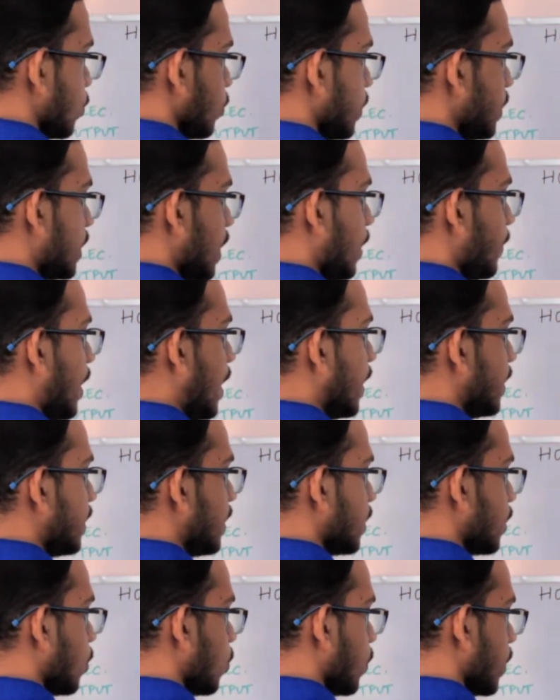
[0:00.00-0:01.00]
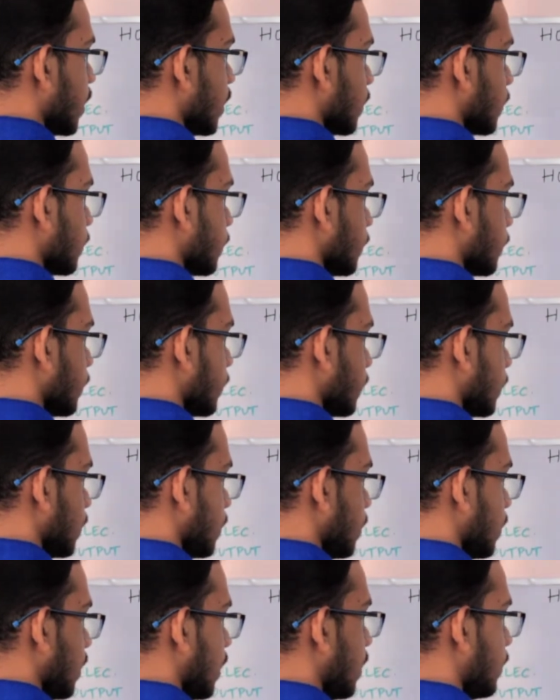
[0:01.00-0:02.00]
சொல்லுவோம் இதெல்லாமே எலக்ட்ரிக்கல் ஒயர்
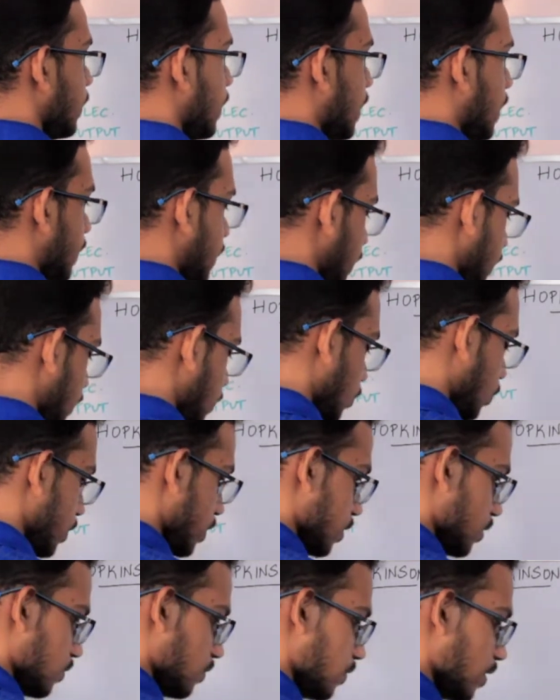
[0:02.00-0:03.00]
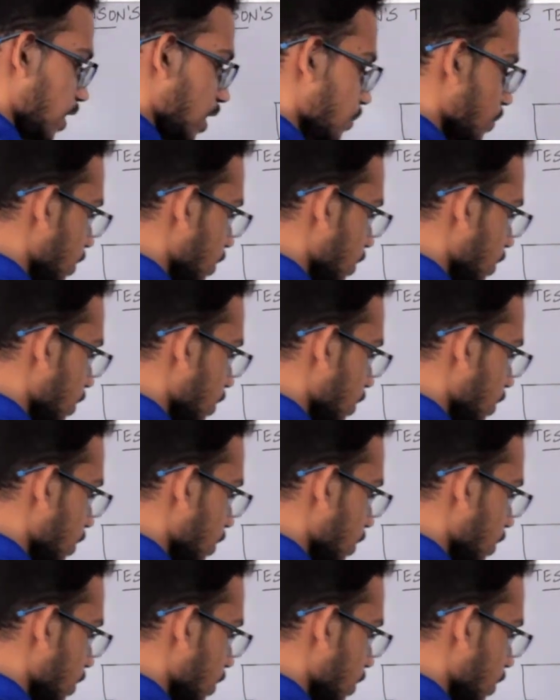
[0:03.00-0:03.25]
இதெல்லாமே எலக்ட்ரிக்கல் ஒயர் ஏன்னா